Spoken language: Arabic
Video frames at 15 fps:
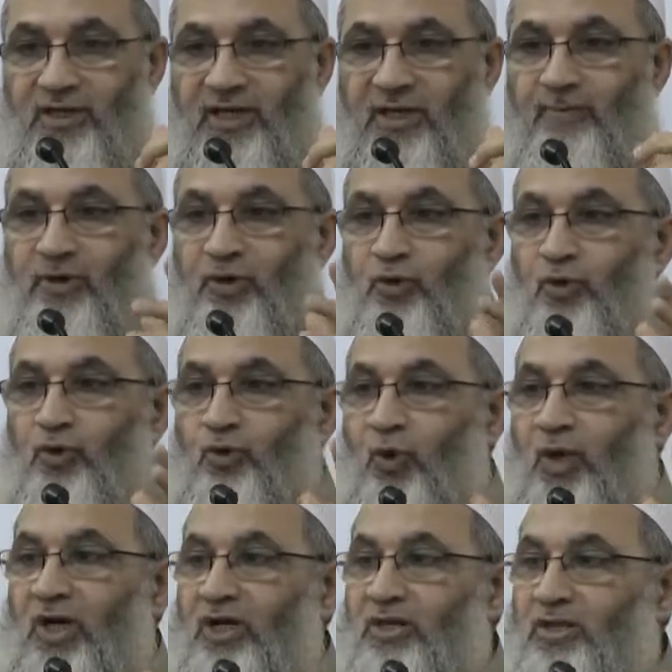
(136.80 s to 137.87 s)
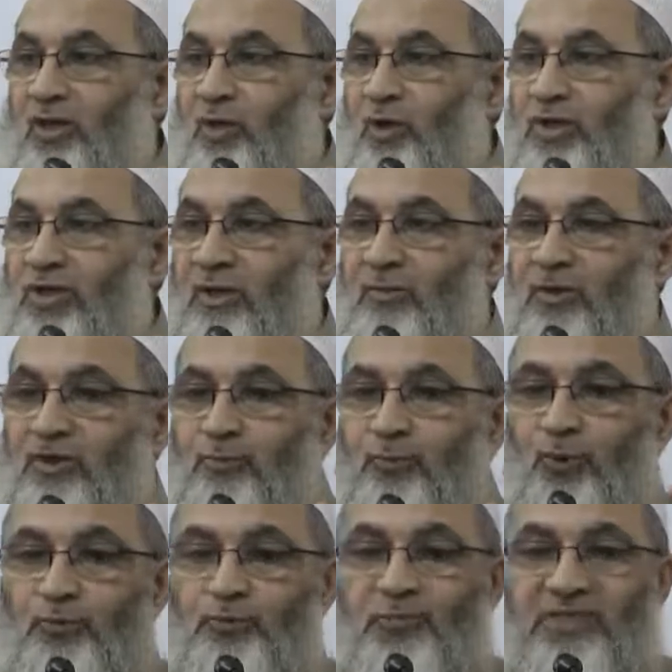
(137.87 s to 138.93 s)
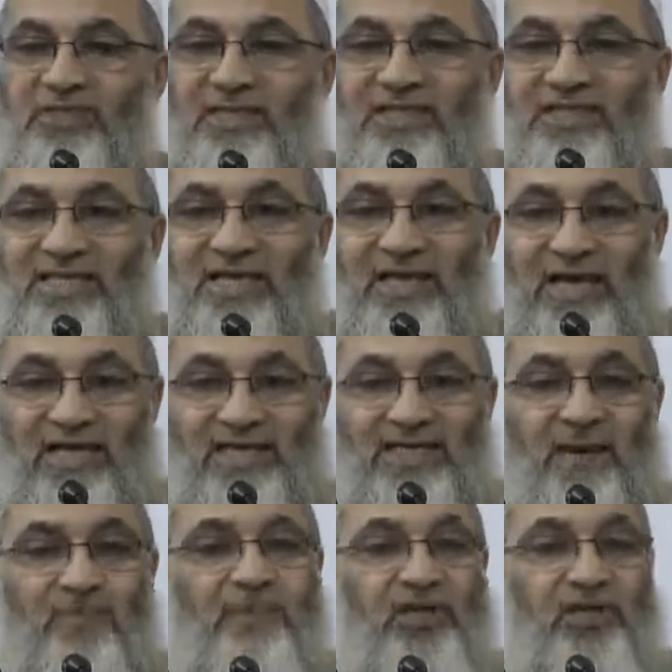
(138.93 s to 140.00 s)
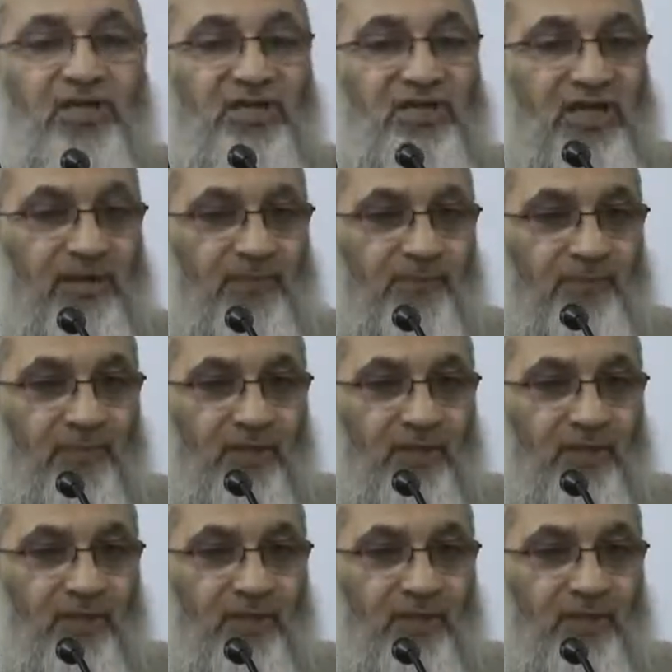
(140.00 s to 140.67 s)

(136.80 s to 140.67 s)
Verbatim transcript: لما يكون واحد يا أخوانا مربوط بسلسلة جامدة جدا